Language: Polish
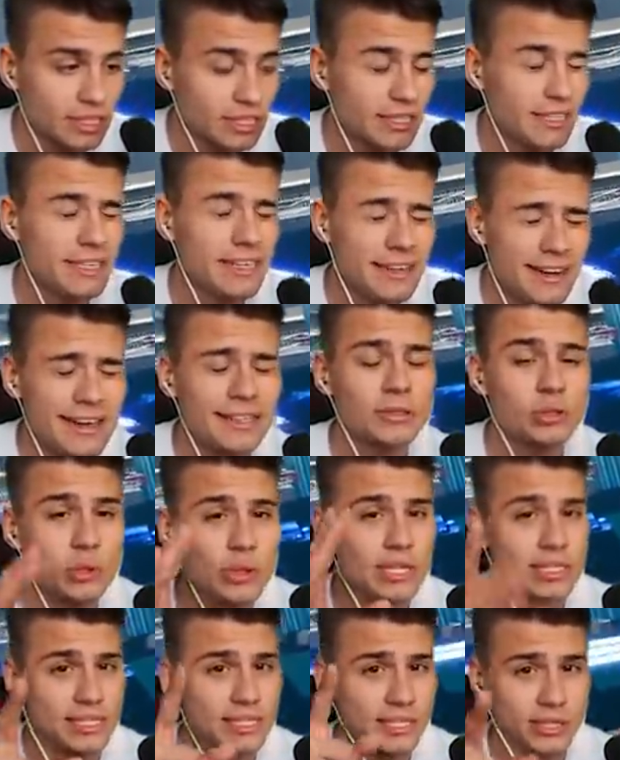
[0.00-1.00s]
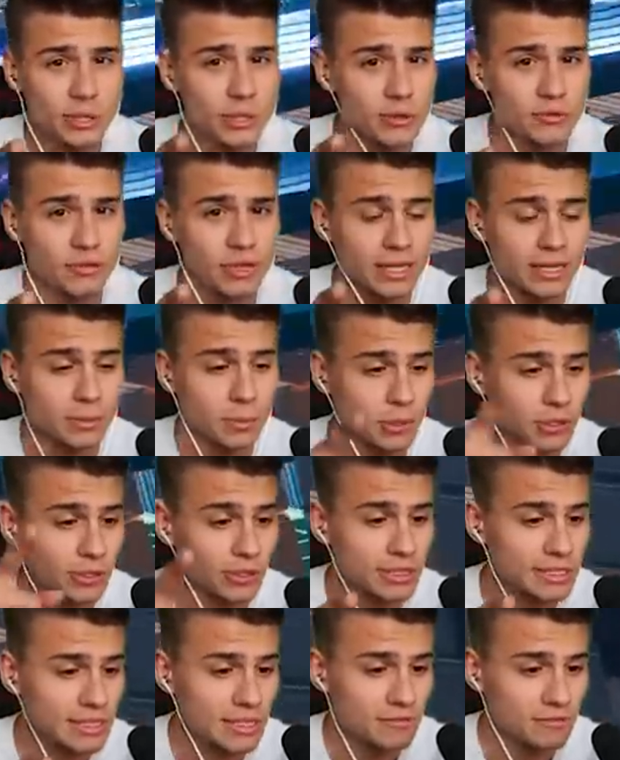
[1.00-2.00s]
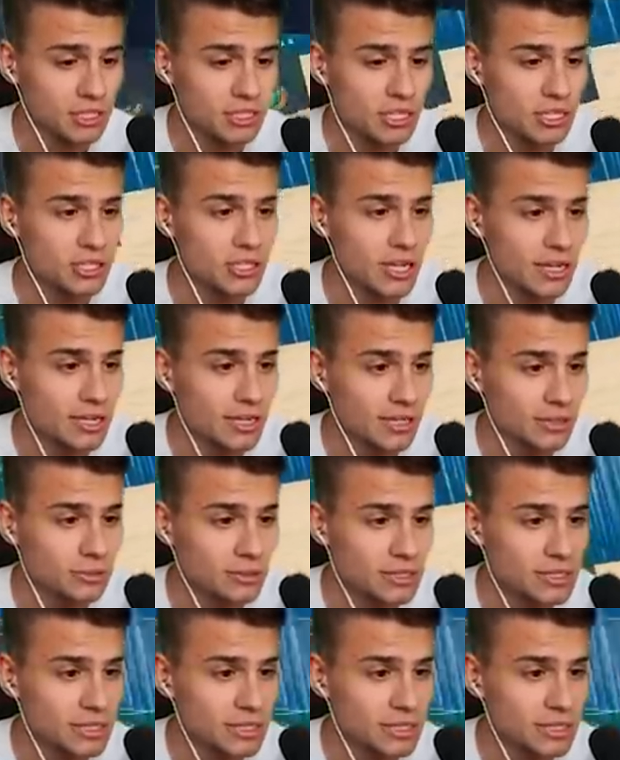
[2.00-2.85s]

I ile tu jest kryjówek, bo to jest najważniejsze. Ile tu